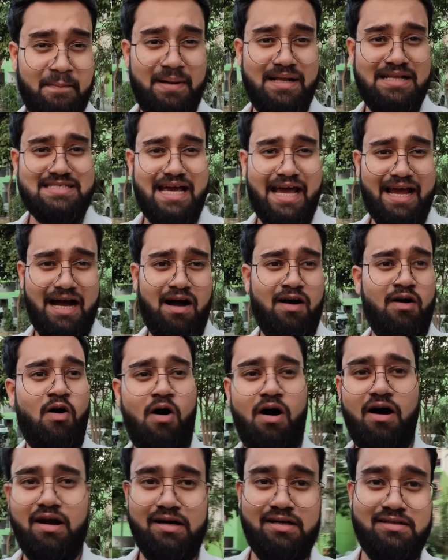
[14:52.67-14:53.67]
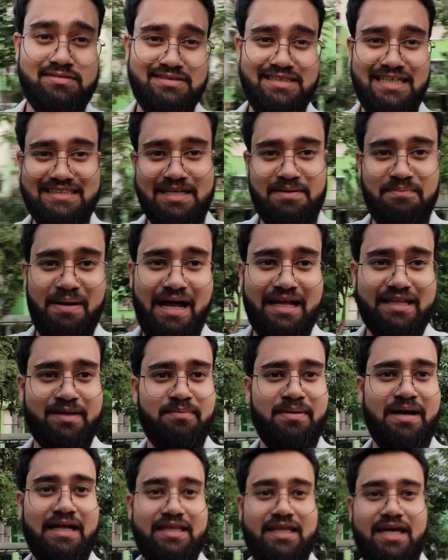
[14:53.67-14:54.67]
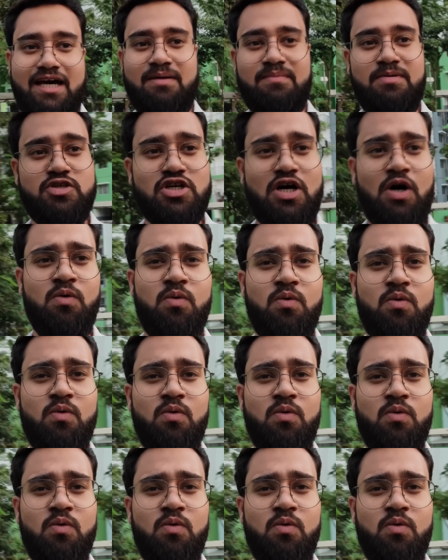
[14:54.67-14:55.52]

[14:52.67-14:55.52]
मिल जाएगा और जैसे बनाते बनाते अगर मैं चाहूँ